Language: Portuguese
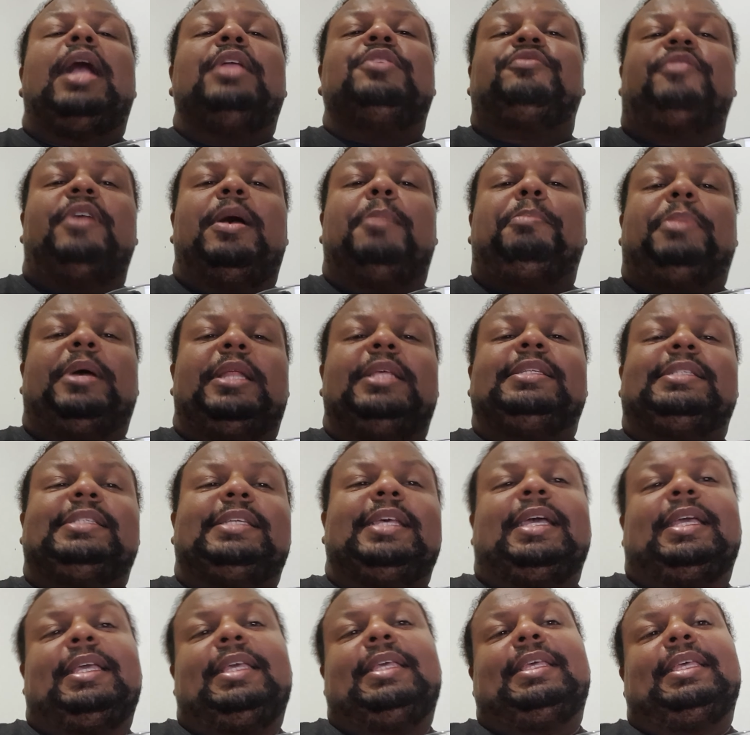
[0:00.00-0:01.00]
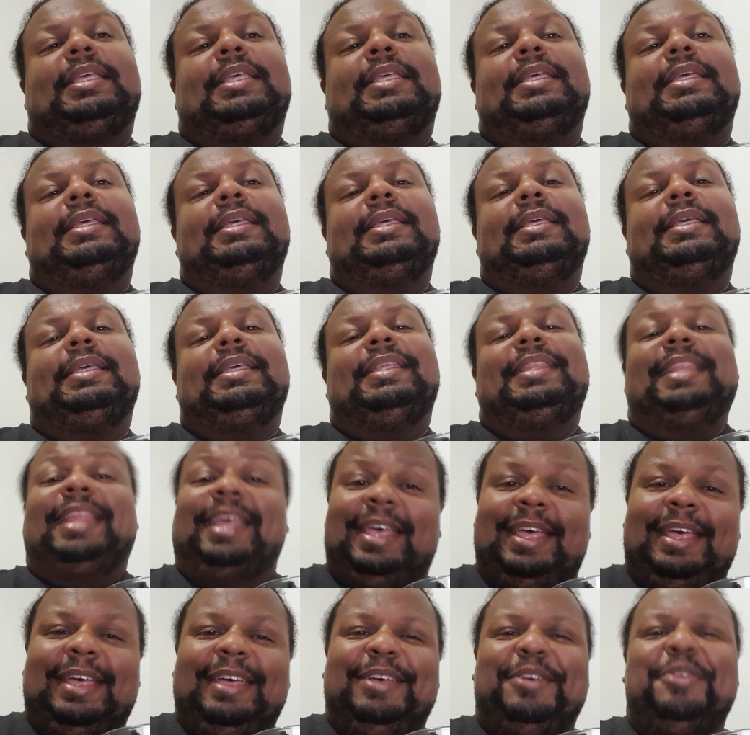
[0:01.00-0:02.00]
vai aparecer aqui, né?
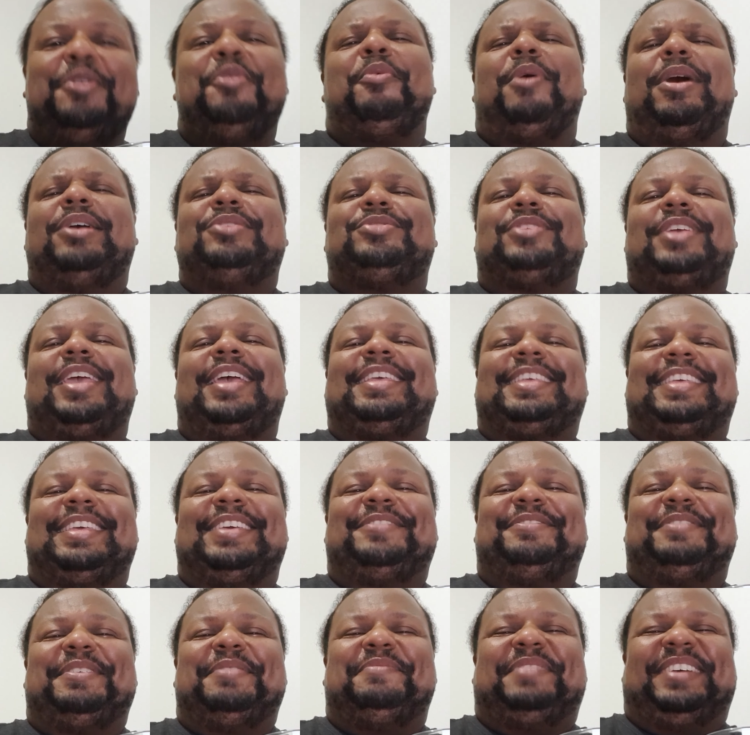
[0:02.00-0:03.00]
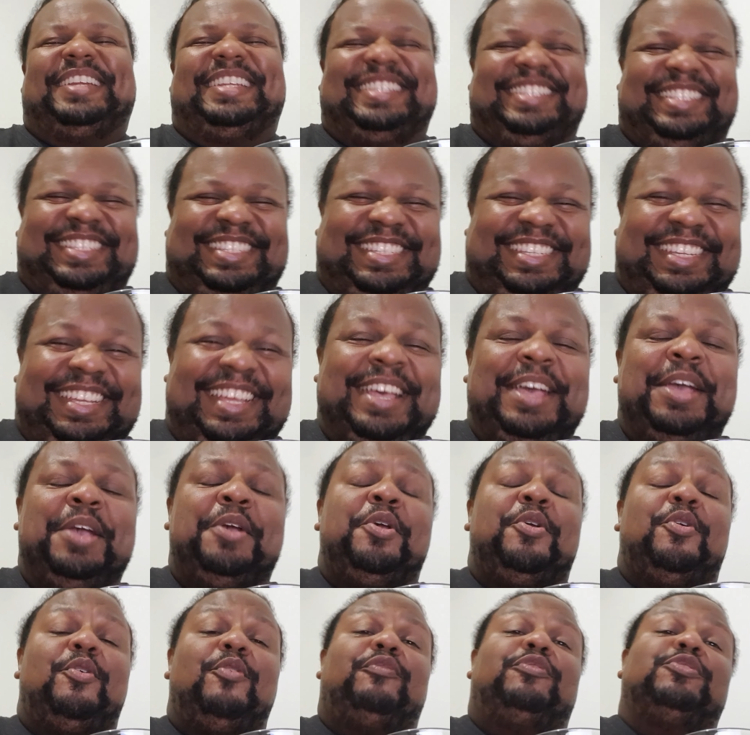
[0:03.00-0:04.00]
Eu acho que é aqui que vai aparecer.
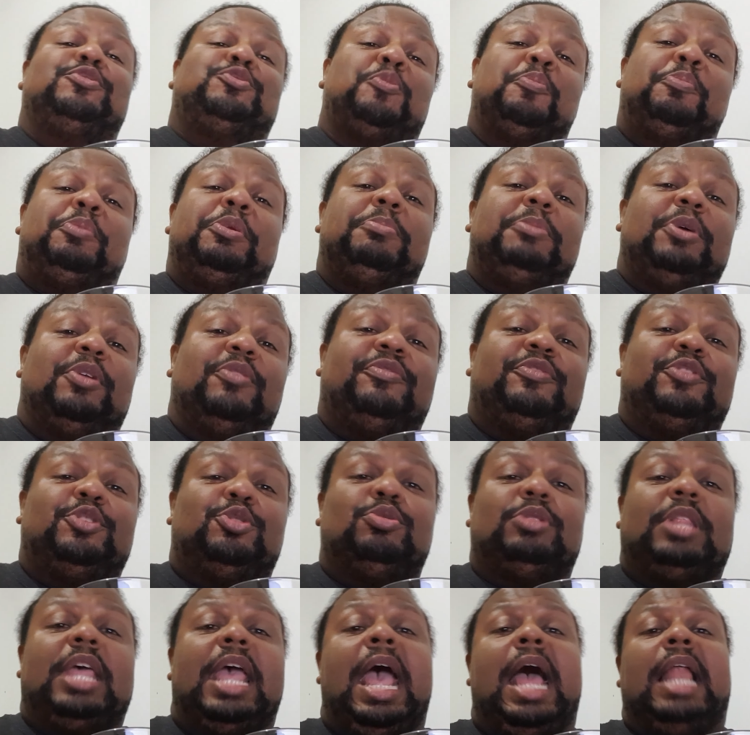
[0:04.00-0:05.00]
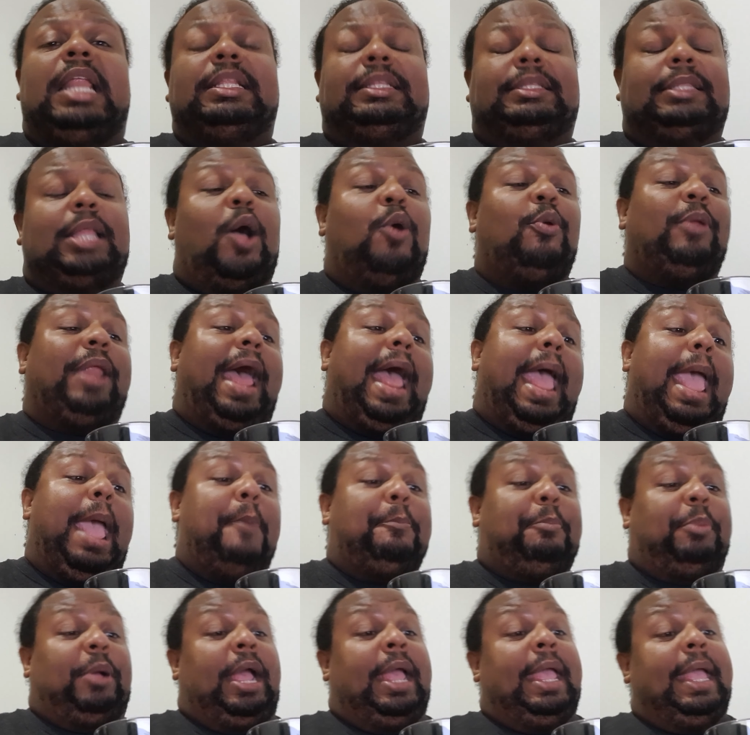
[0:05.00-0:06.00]
Eu fiz um primeiro vídeo dela e tal. Na
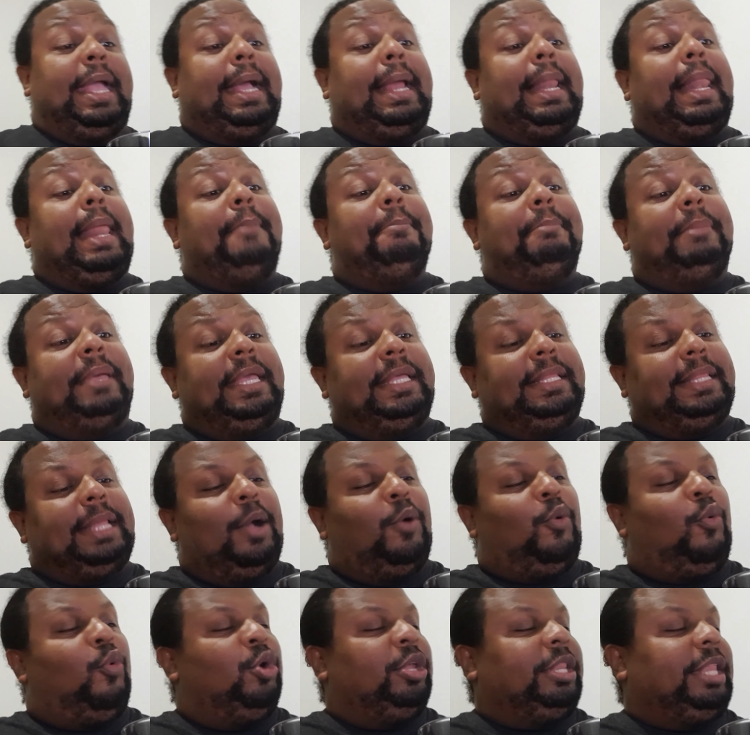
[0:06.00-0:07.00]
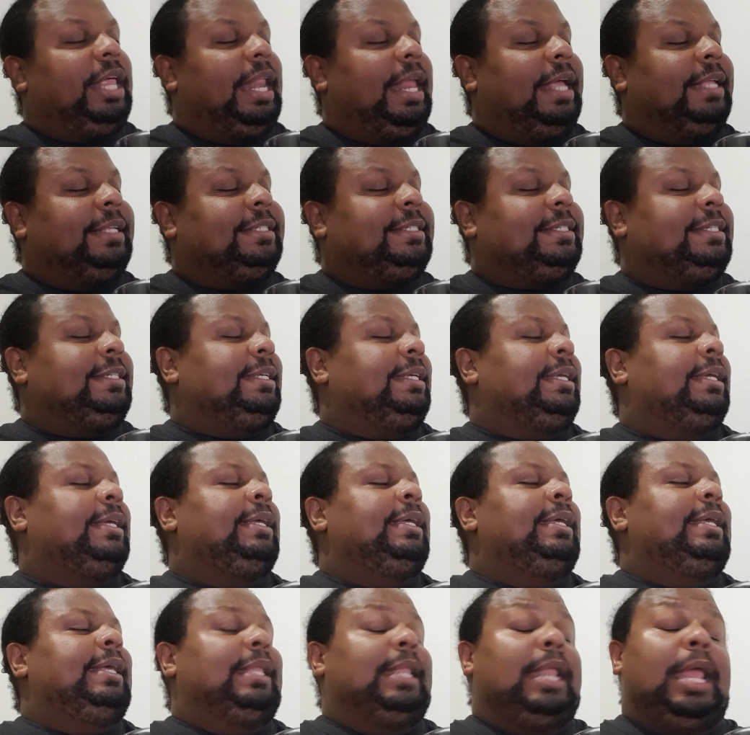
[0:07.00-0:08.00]
época, reclamei da cor da latinha.
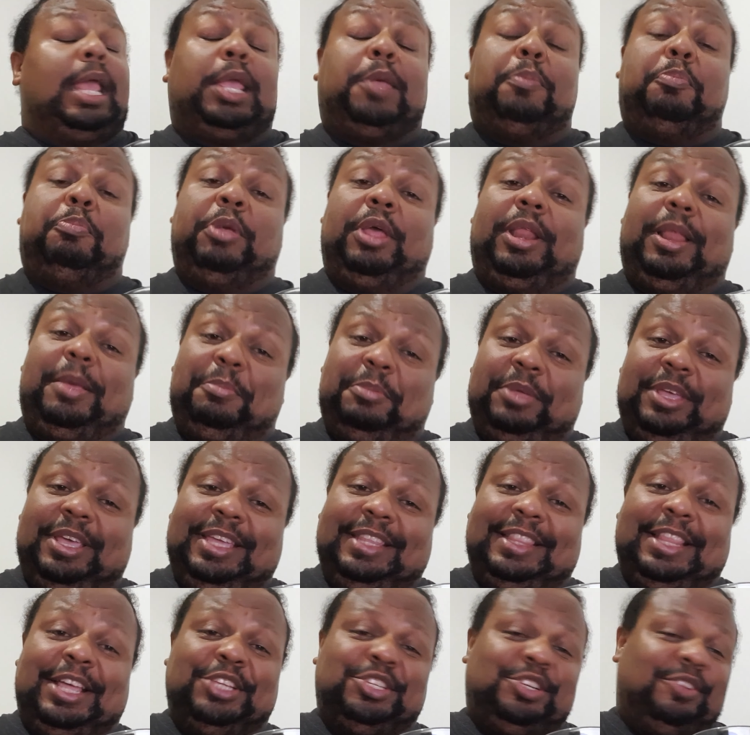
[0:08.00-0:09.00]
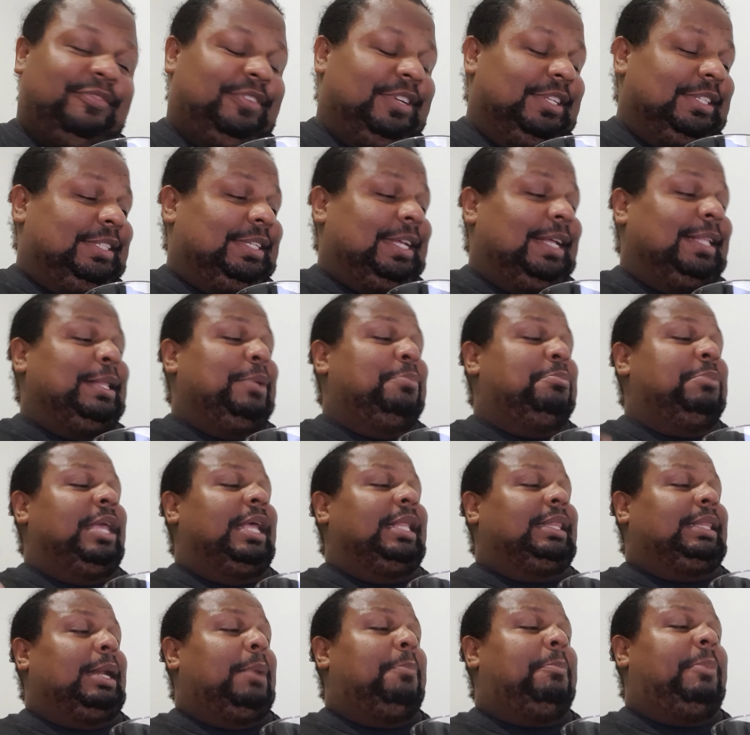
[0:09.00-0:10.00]
Né, que pela minha idade avançada me
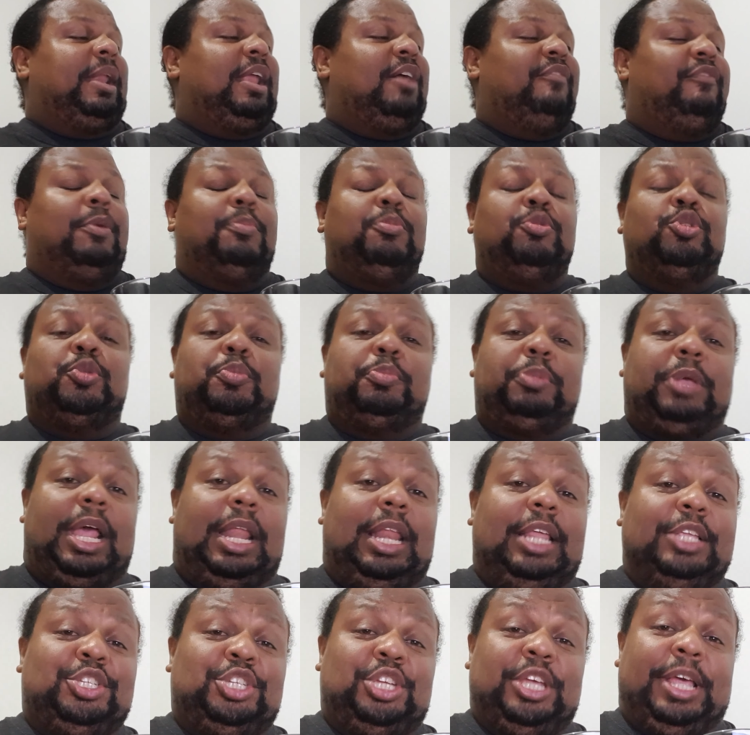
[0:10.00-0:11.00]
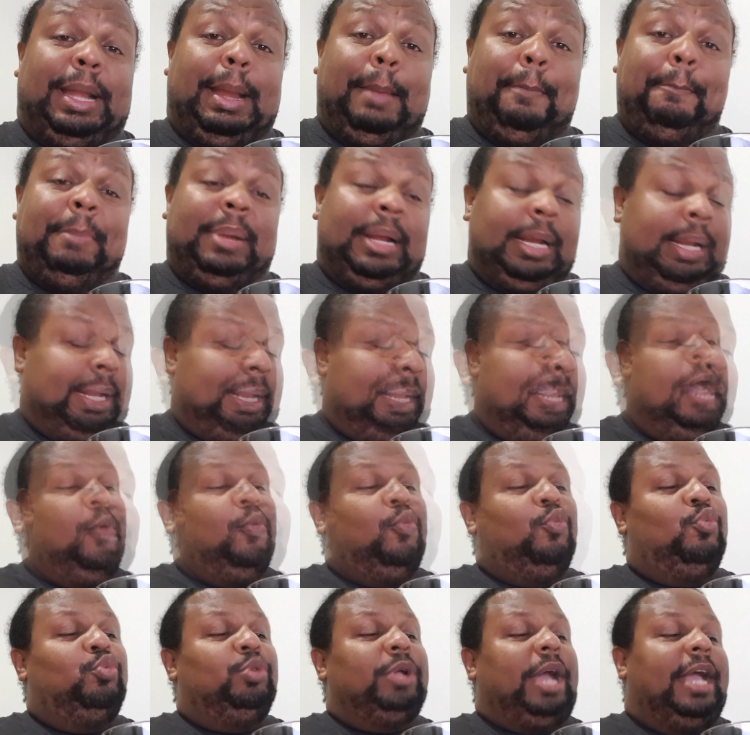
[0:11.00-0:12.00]
atrapalhava muito, porque a latinha era branca,
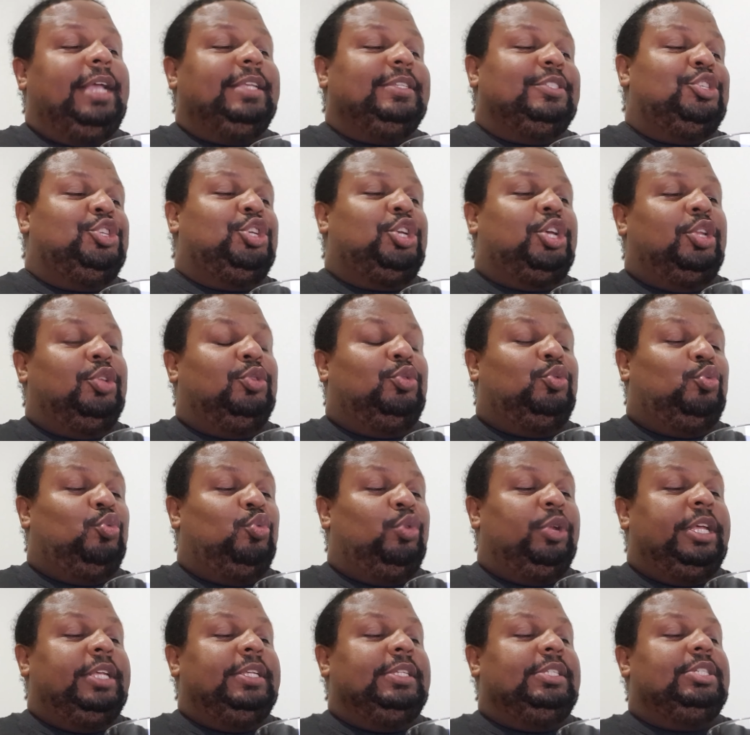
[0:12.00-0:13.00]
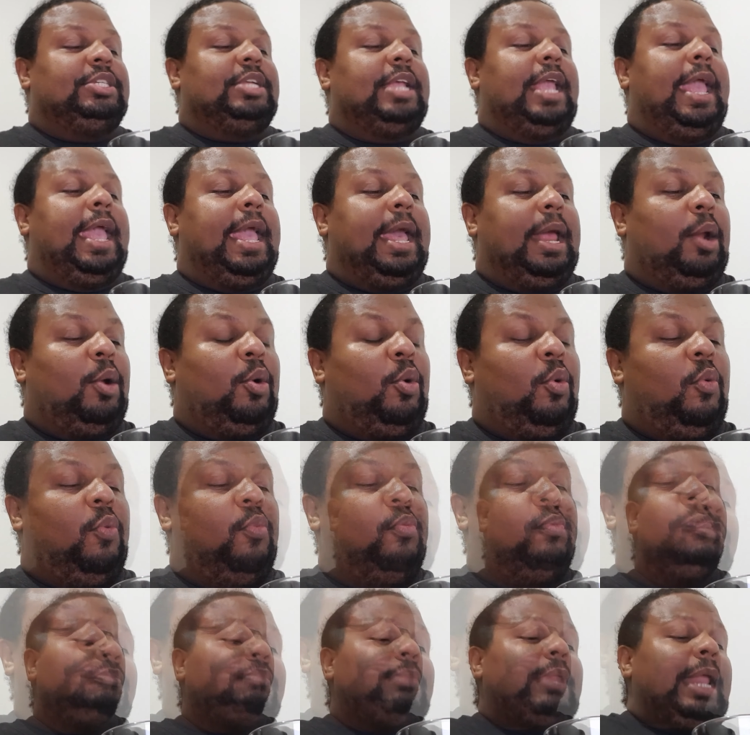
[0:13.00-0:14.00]
as escrituras
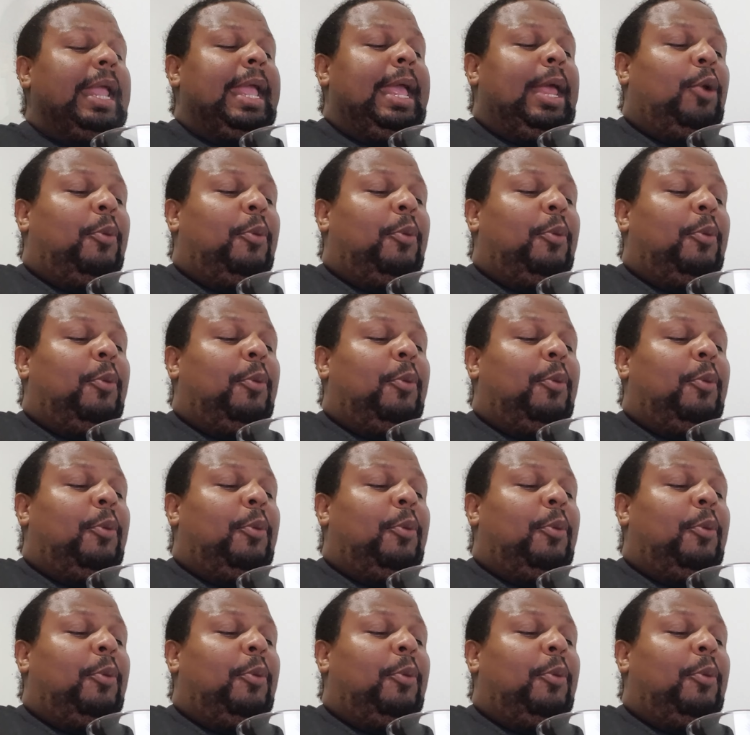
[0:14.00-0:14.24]
eram, eram